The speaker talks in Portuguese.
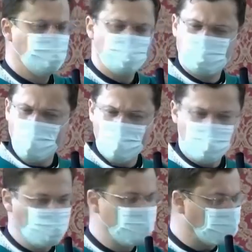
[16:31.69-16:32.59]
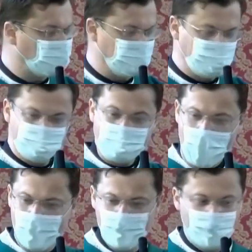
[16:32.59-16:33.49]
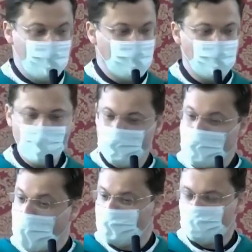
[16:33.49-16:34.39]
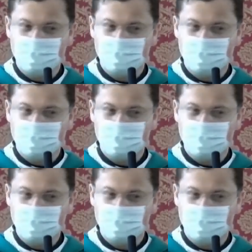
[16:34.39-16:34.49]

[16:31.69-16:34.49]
Só com Jesus. Não é,